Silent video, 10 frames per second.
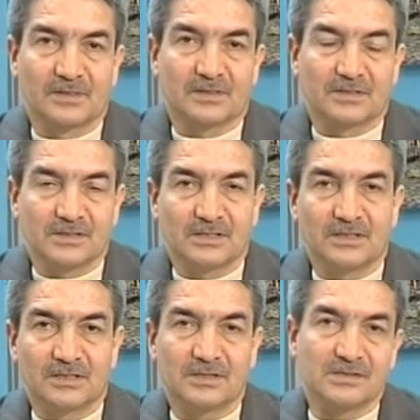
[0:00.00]

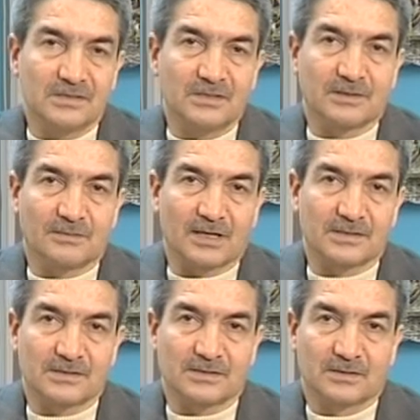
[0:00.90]
Sihir,
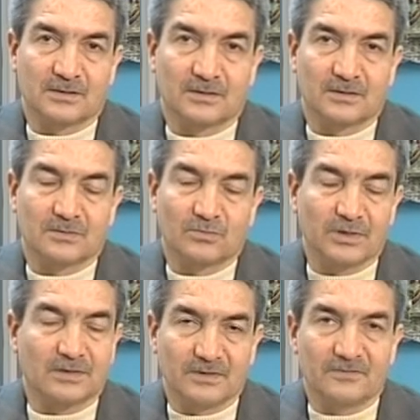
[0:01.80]
sihirbaz
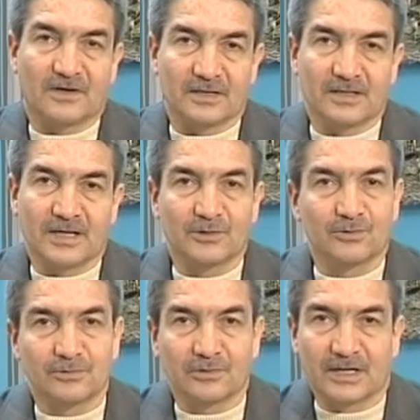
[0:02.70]
bu gibi ifadeler
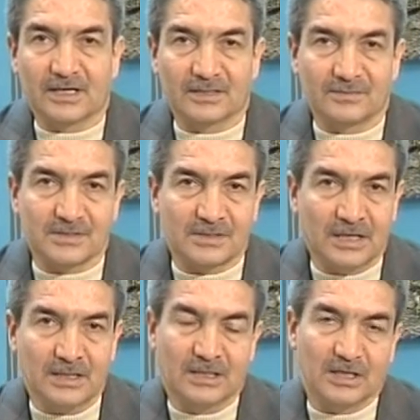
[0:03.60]
günlük
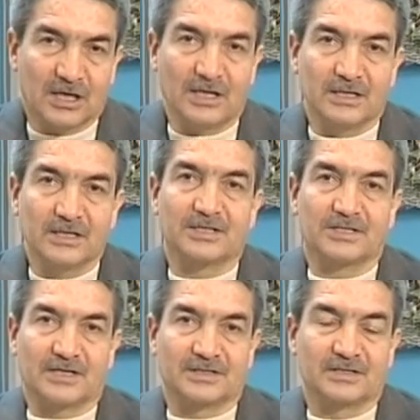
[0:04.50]
hayatımızda hayli
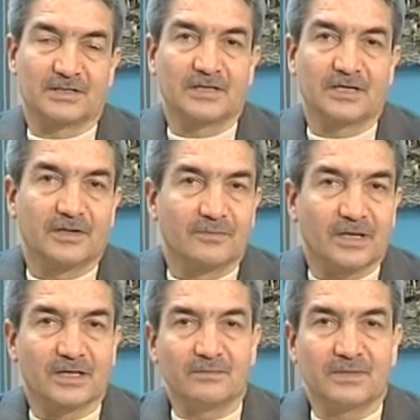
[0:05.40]
geçer.
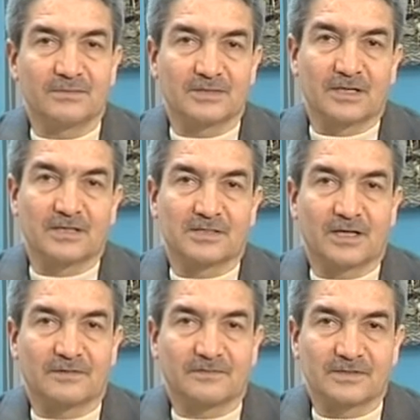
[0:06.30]
Peygamberimiz
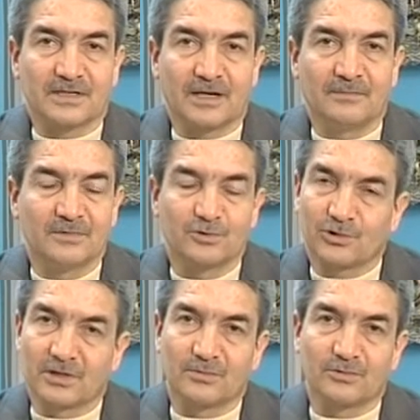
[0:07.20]
Aleyhisselatü Vesselam
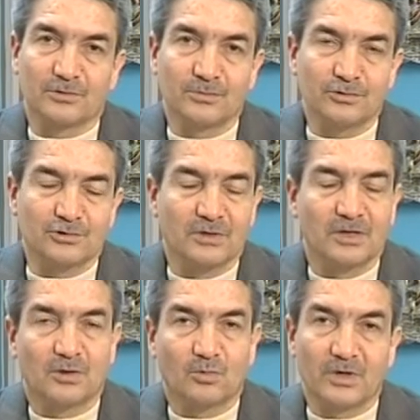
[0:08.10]
şöyle buyurmuş.
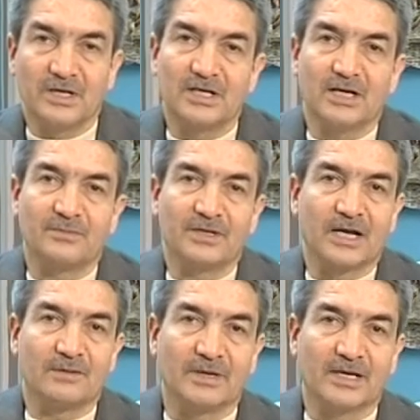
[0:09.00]
Ve inne
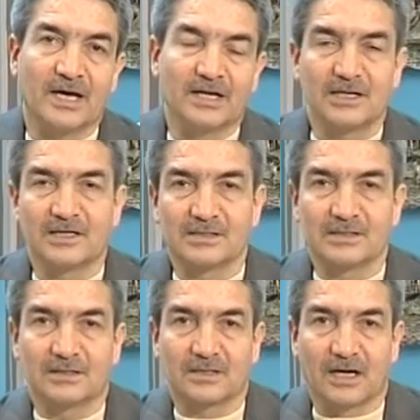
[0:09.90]
minel beyan ile
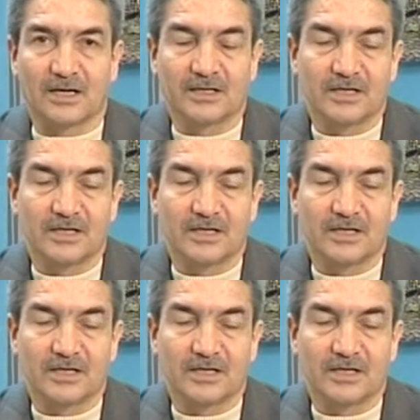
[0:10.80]
sihra.